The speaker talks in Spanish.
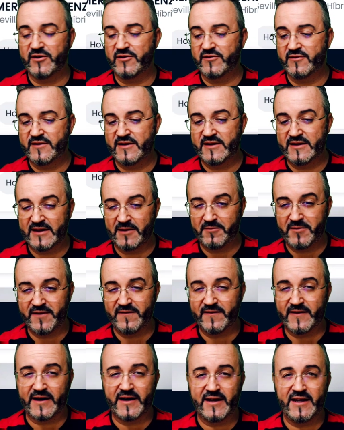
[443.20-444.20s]
bueno, y
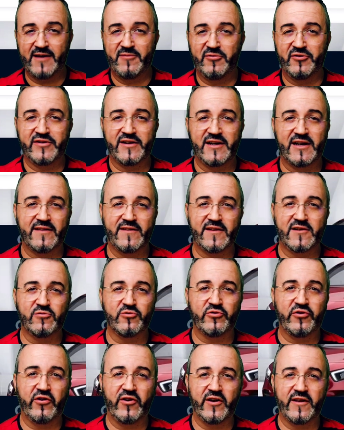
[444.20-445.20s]
también entraríamos en las
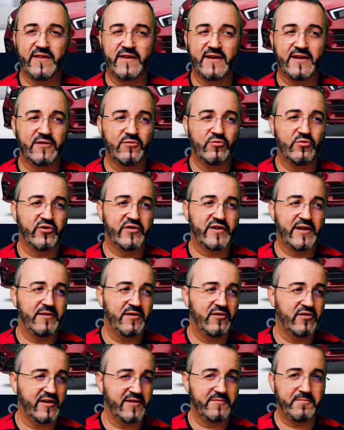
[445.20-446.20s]
discusiones de tú no
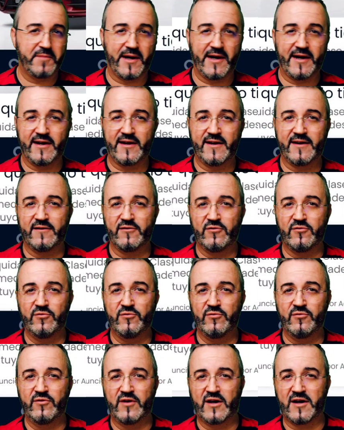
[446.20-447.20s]
sabes lo pagar
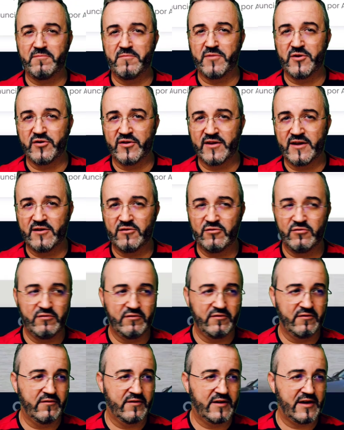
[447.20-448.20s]
un cambio de
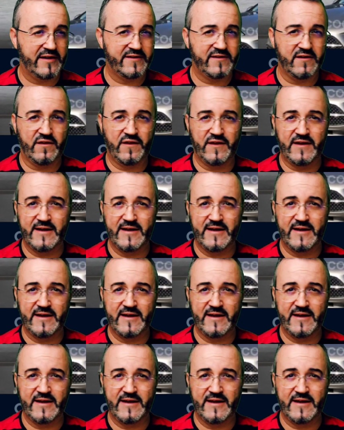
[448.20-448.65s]
un clase